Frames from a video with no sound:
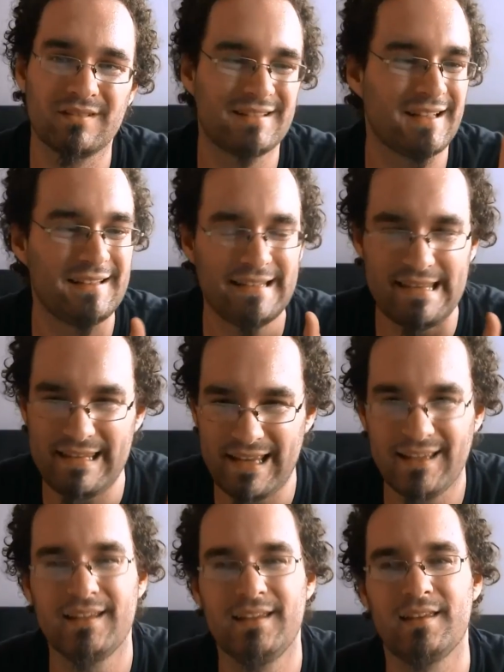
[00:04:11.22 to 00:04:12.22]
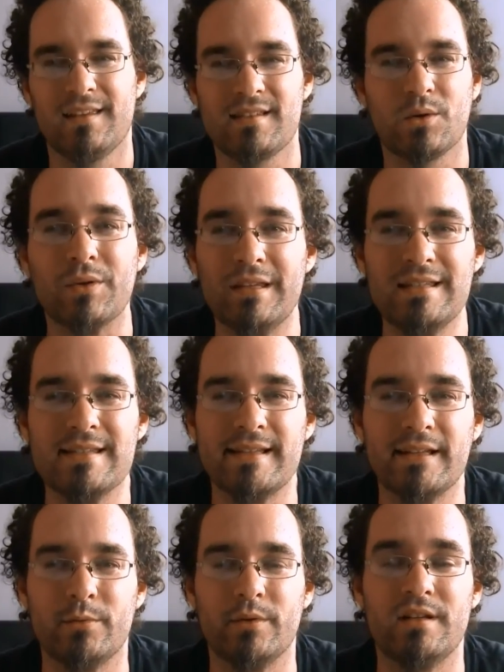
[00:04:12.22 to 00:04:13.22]
dann denke ich, ist auch dieses
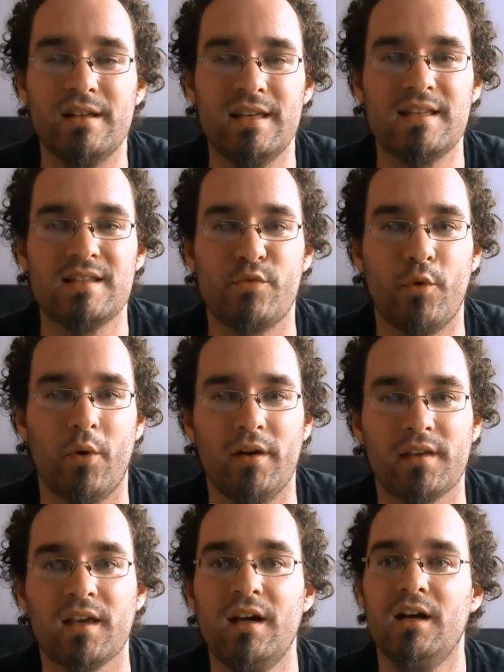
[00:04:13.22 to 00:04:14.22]
Liquid nichts für euch.